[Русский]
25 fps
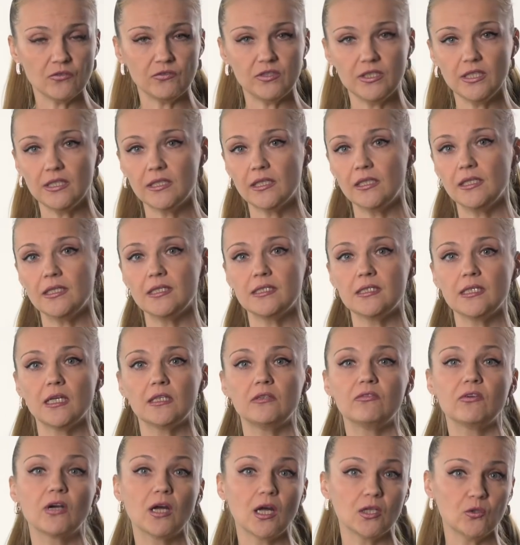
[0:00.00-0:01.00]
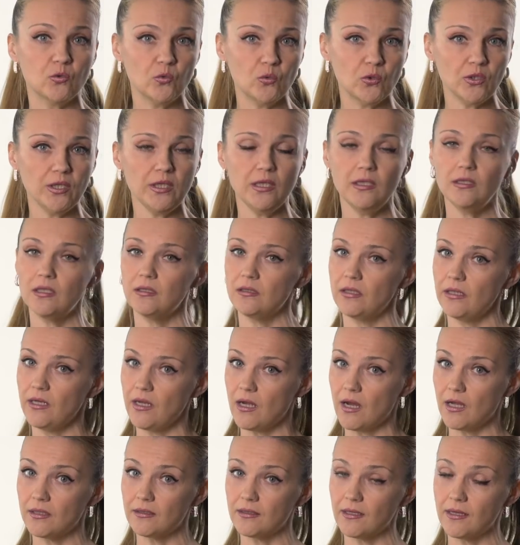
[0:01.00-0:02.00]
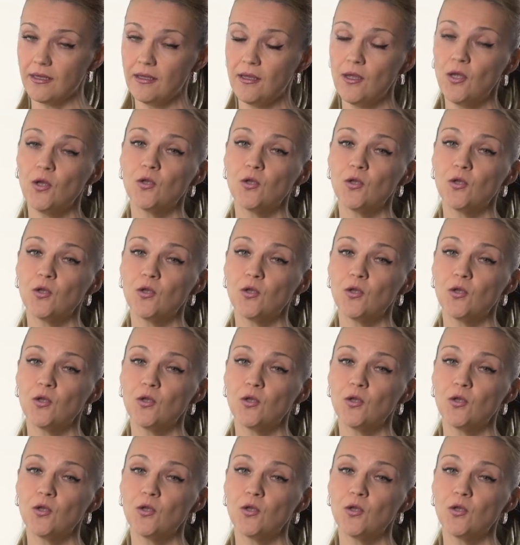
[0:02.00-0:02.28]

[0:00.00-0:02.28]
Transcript: в деятельности адвокатуры и нотариата.